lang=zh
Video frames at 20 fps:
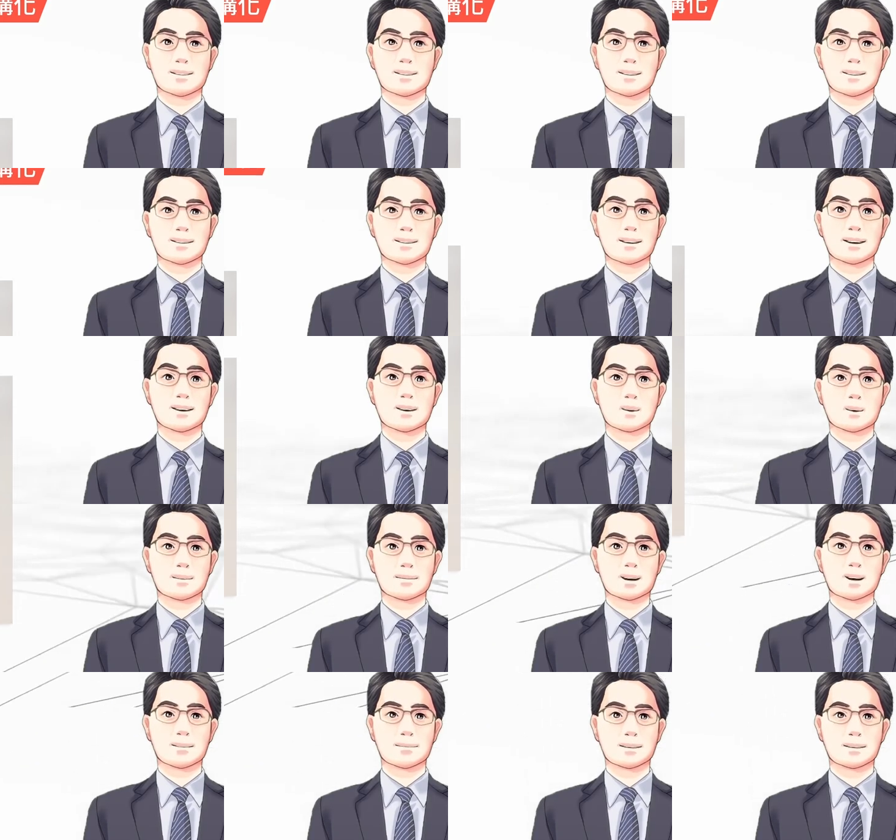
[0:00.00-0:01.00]
举例来
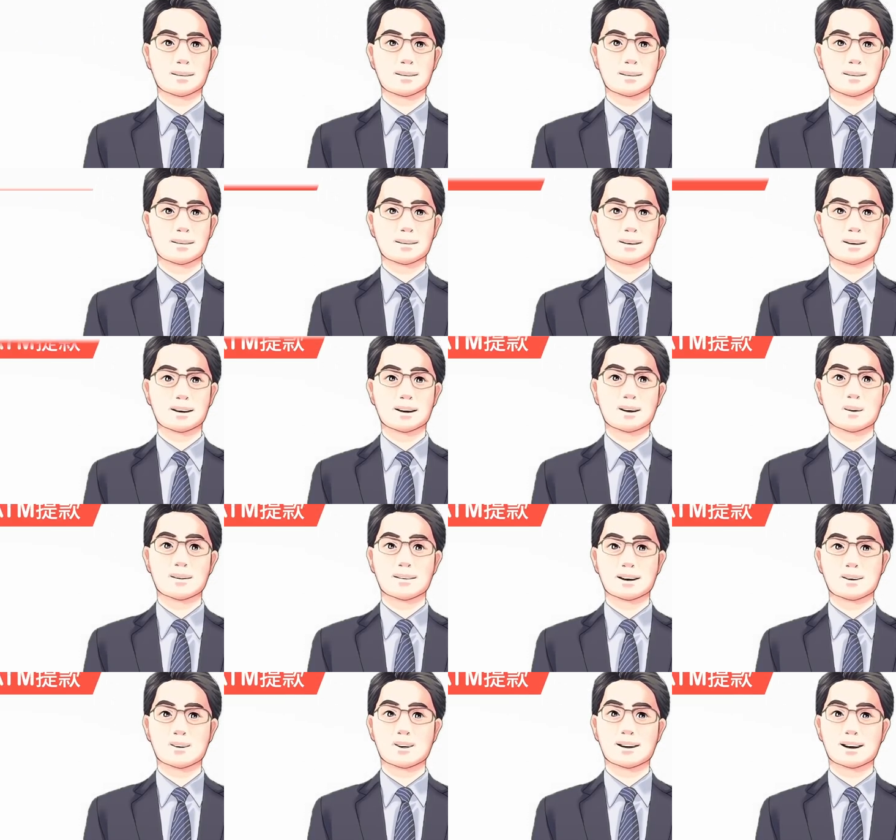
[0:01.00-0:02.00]
说，如果
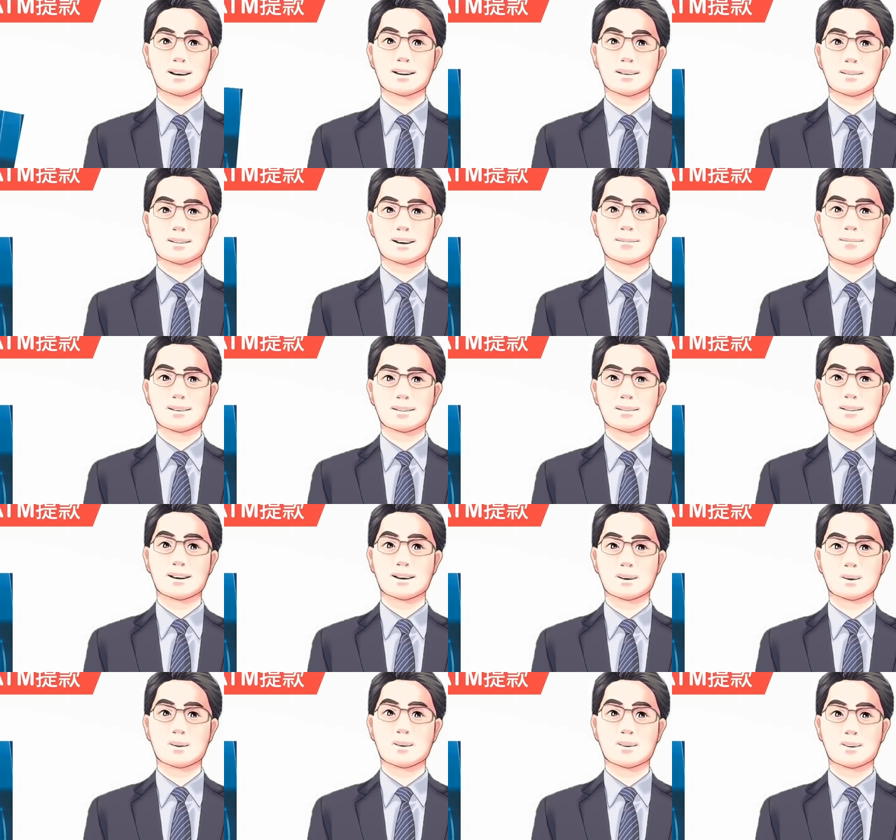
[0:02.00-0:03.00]
你是银行的
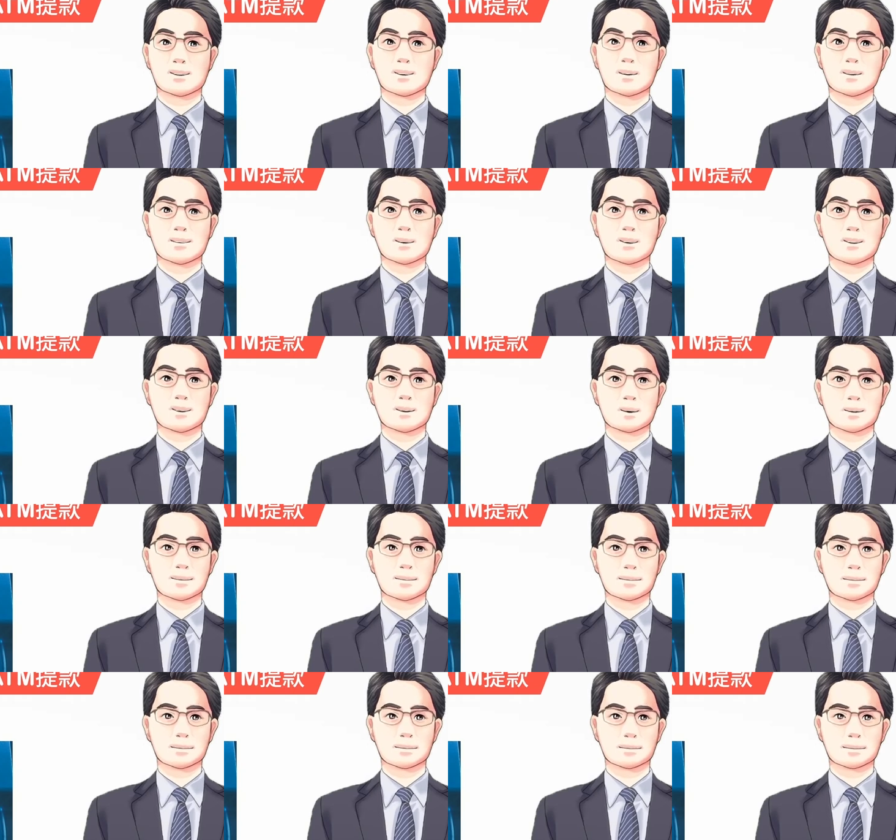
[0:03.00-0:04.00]
ATM 设计师，
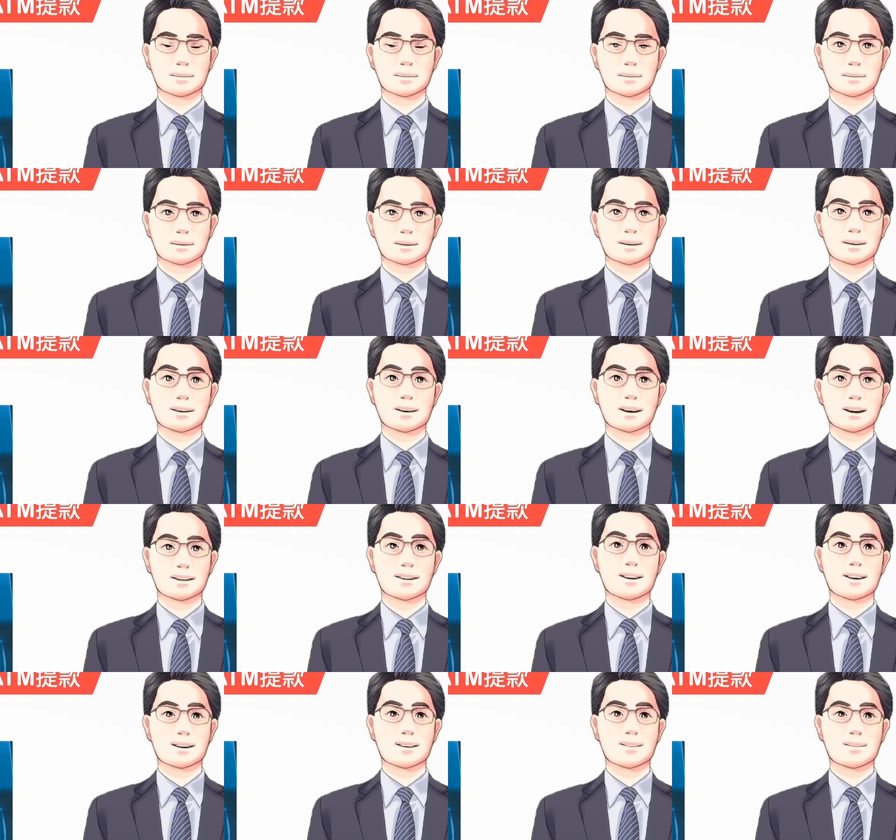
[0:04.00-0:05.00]
如何
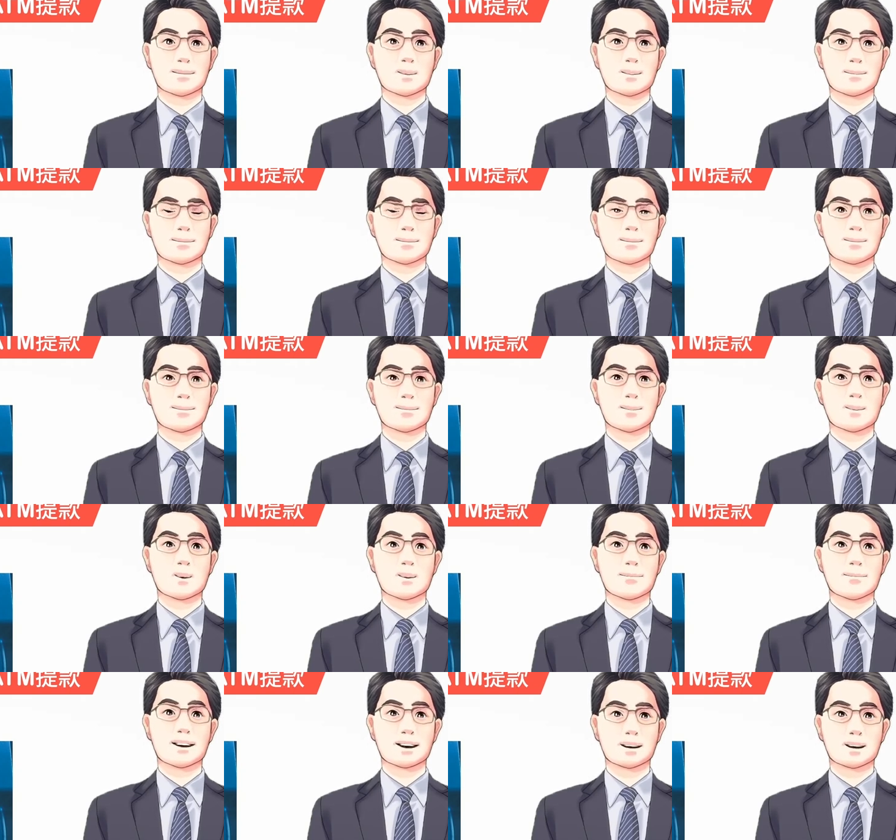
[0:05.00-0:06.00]
设计出能
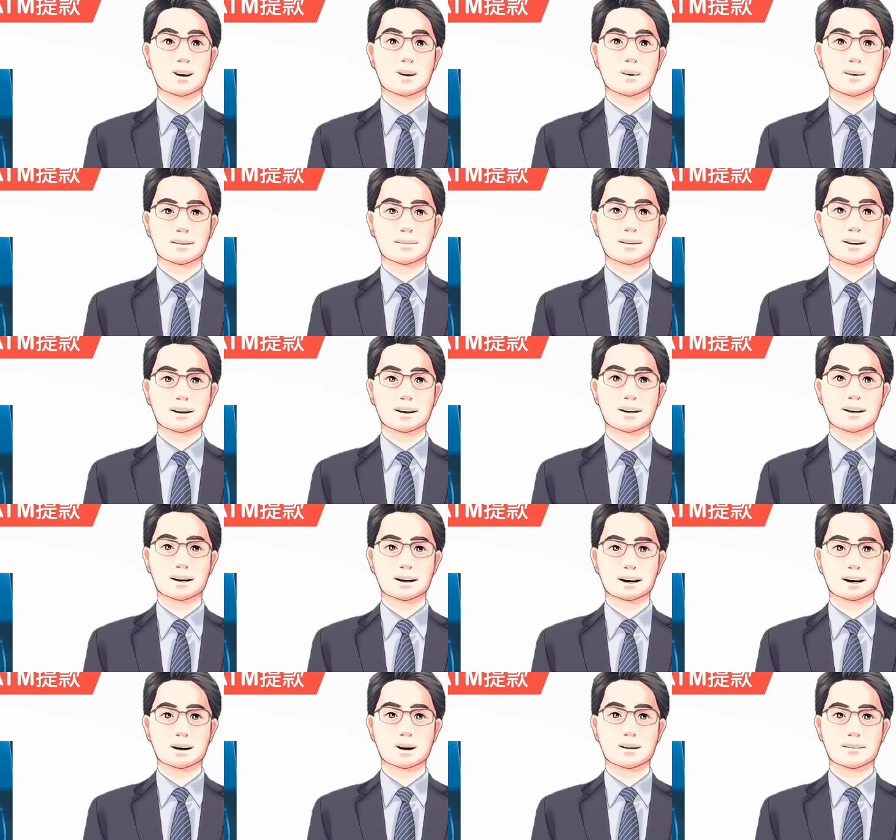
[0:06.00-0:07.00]
让客户顺利
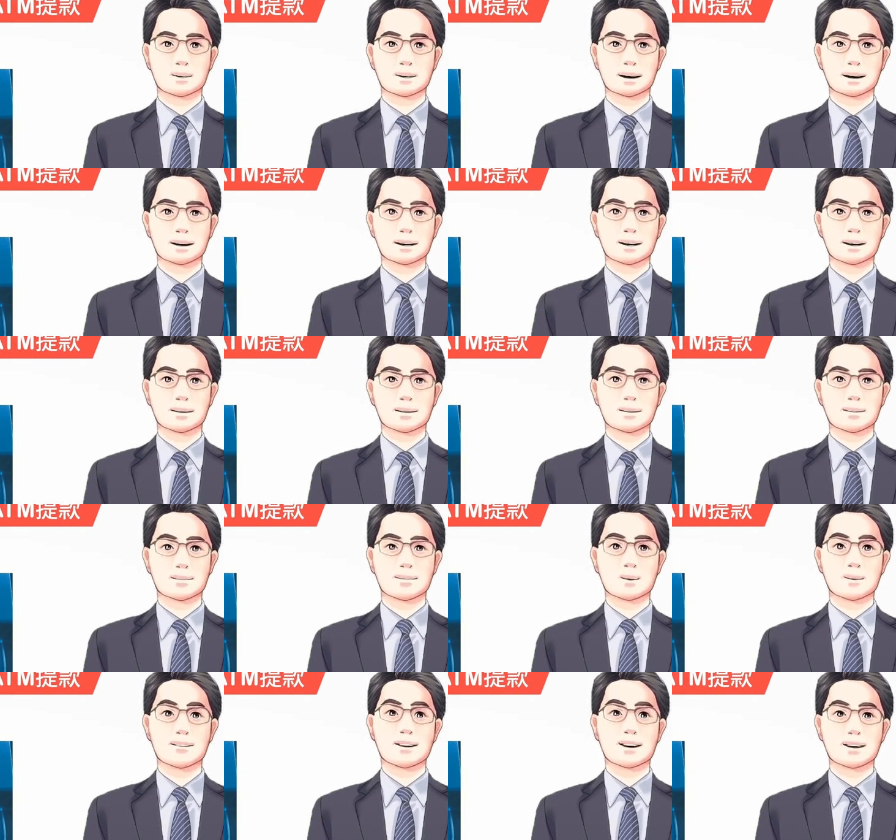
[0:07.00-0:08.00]
领到钱的
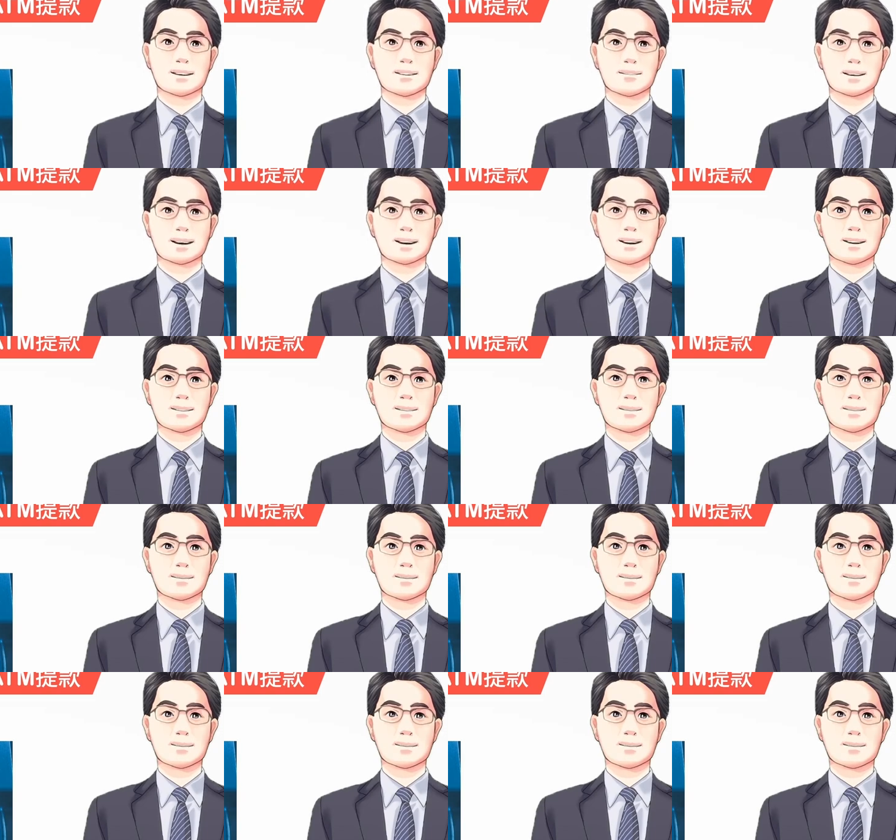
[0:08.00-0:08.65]
操作流程呢？